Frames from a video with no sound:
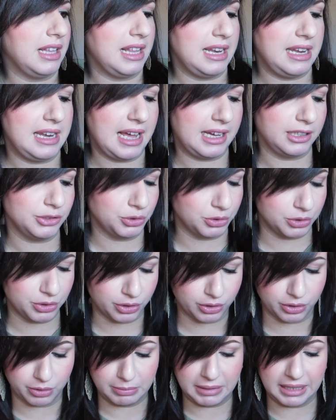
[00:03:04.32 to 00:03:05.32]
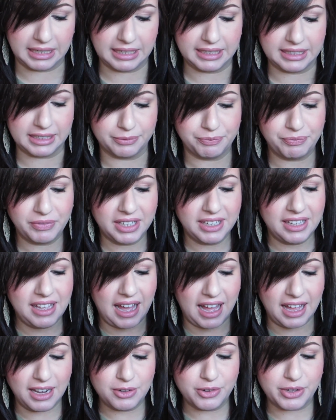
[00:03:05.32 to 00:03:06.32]
L'adoro ormai.
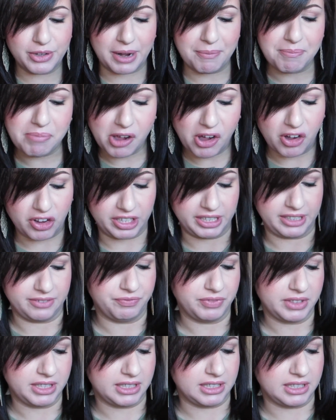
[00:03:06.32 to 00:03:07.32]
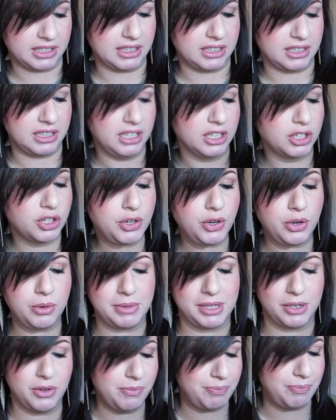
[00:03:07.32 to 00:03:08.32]
Allora, poi, eh,
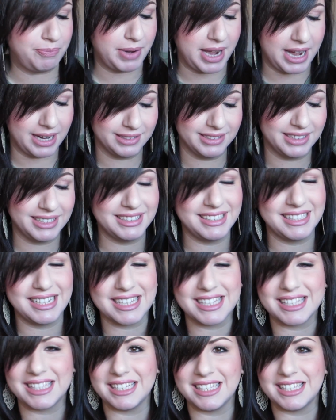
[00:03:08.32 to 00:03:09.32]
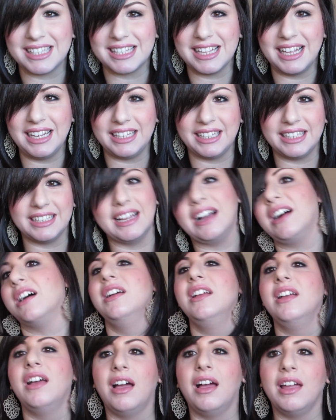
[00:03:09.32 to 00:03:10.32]
come non prendere della stessa
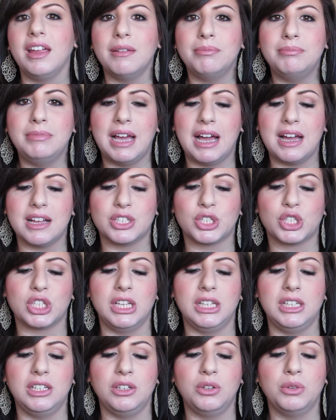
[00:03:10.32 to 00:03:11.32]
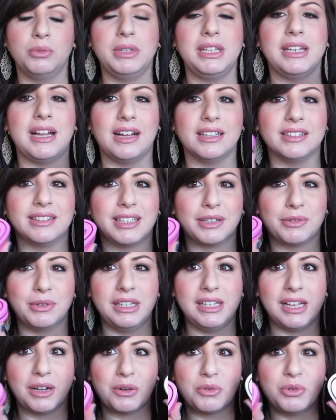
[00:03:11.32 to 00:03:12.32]
linea il blush l'illuminante,
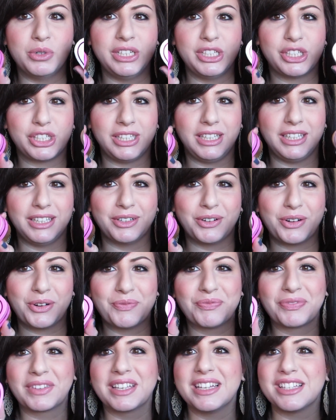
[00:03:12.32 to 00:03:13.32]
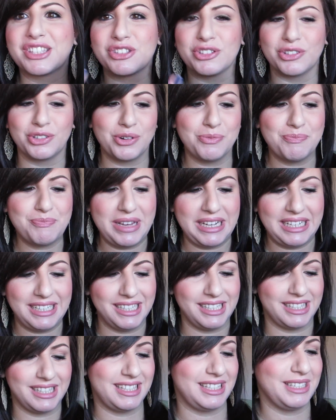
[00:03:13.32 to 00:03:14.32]
quelli a cuoricino, che sono
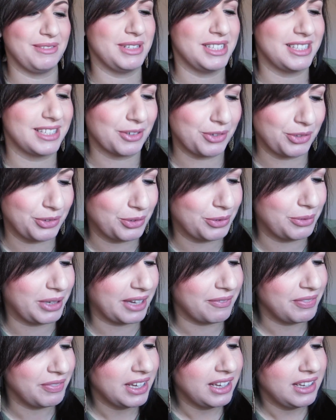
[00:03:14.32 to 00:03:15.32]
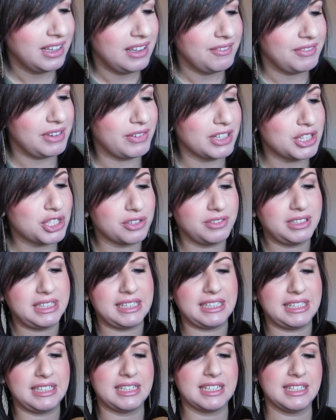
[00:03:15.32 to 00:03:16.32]
bellissimi secondo me. Vi faccio
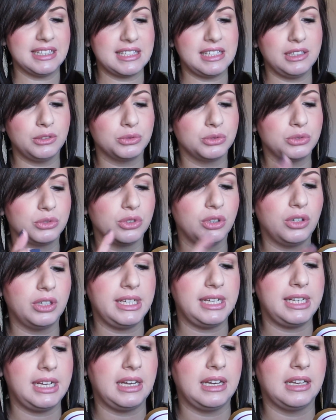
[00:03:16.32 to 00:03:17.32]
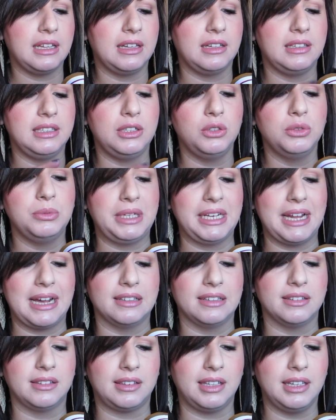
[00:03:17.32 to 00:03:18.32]
vedere innanzitutto
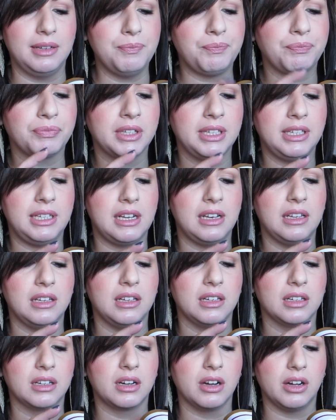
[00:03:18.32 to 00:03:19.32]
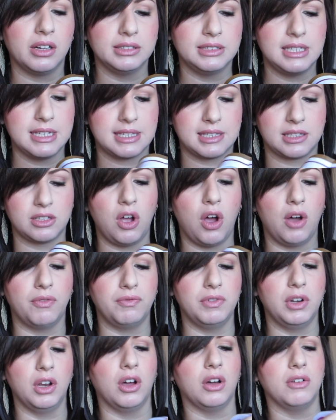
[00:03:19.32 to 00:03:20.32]
l'illuminante, il, il Goddess
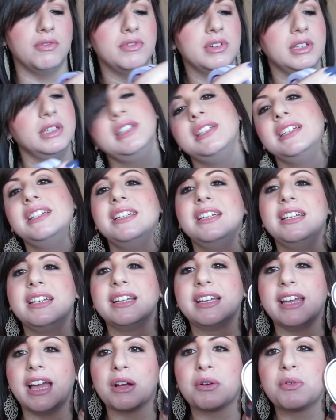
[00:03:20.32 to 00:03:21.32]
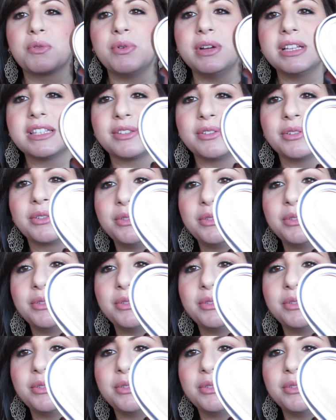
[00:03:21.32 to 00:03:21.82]
of Love, che è questo